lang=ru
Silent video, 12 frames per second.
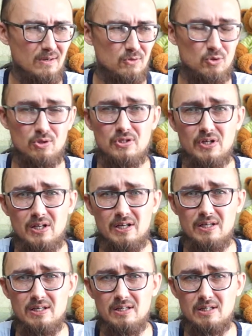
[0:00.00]
все село,
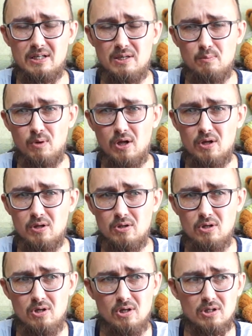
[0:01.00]
и такие молодые,